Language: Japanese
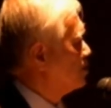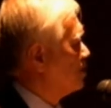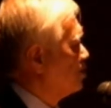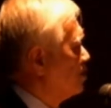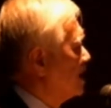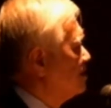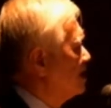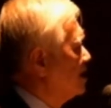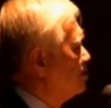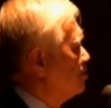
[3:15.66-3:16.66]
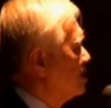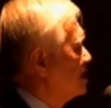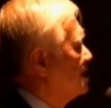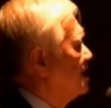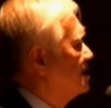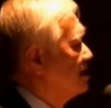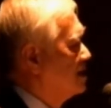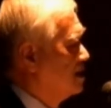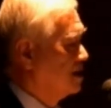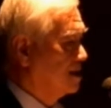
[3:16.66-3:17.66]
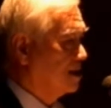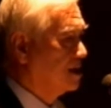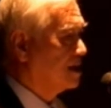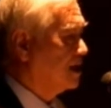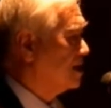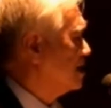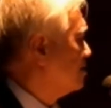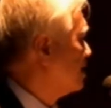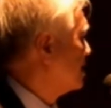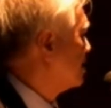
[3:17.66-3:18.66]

それと同じぐらいのものが消え消えているわけ